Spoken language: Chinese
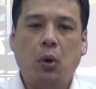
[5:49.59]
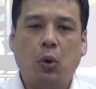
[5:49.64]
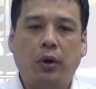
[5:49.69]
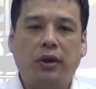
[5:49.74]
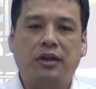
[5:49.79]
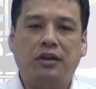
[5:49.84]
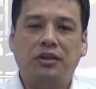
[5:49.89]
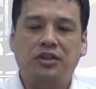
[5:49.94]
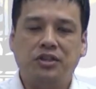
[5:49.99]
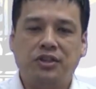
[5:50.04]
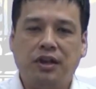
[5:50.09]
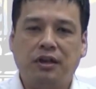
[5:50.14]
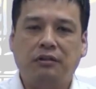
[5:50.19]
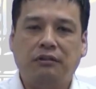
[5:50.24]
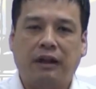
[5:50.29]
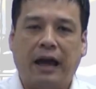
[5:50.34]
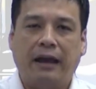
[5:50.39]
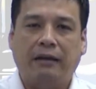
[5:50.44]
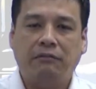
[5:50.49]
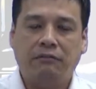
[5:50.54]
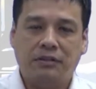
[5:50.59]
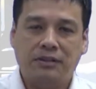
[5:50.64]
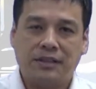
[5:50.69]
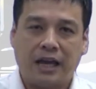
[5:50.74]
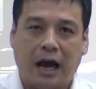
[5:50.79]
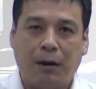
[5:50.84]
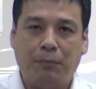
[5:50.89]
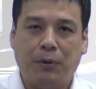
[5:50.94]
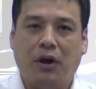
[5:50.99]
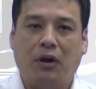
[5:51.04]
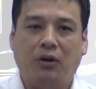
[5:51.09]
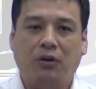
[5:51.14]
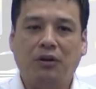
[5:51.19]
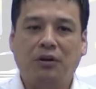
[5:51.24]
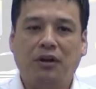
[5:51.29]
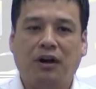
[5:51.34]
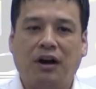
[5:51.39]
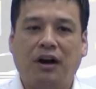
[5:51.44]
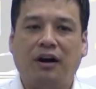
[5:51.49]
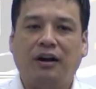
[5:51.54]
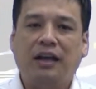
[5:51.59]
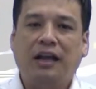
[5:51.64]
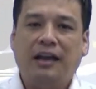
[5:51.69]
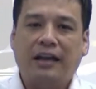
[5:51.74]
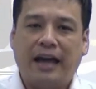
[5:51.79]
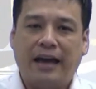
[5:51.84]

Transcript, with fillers: 会先来查表啊，